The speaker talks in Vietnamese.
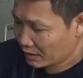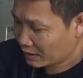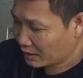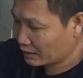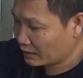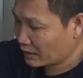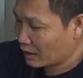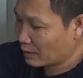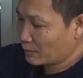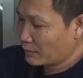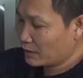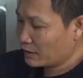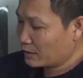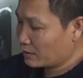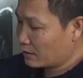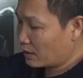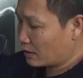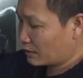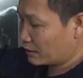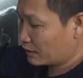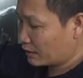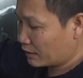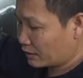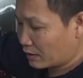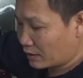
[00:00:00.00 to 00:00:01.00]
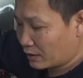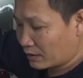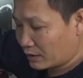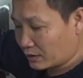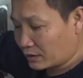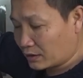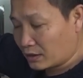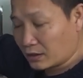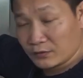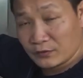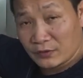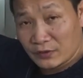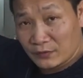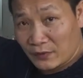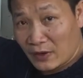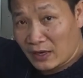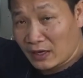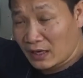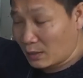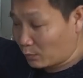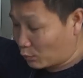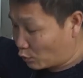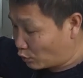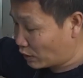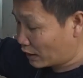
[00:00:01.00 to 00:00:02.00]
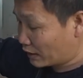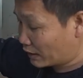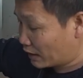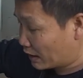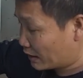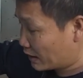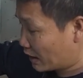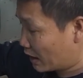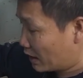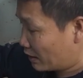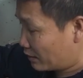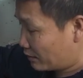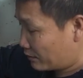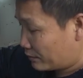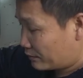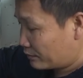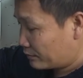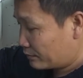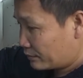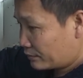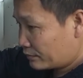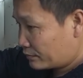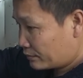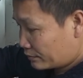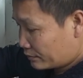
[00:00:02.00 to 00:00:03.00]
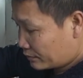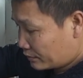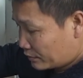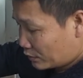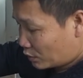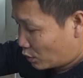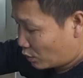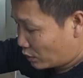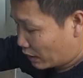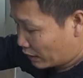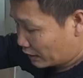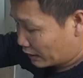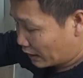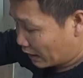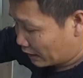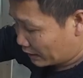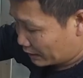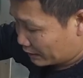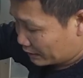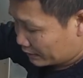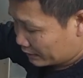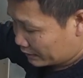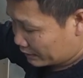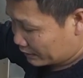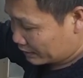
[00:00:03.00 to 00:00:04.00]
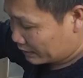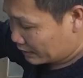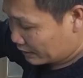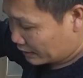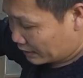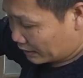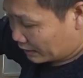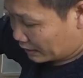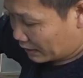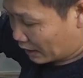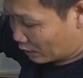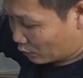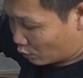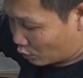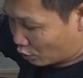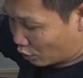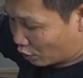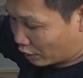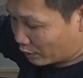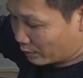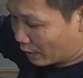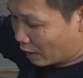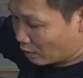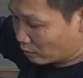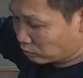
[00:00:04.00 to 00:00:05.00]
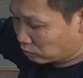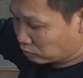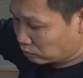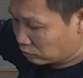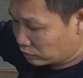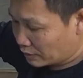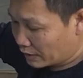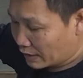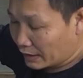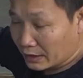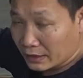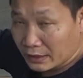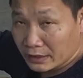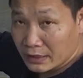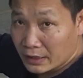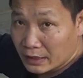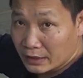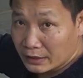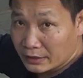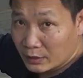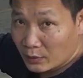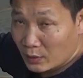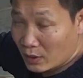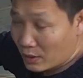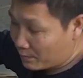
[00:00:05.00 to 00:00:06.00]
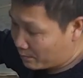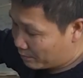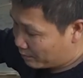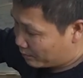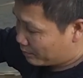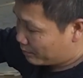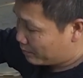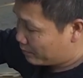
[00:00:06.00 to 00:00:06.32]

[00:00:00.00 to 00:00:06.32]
cái tam ly cửa thì à, VinFast làm cũng cẩn thận nhé, cũng cẩn thận là cũng có cái bông để để tiêu âm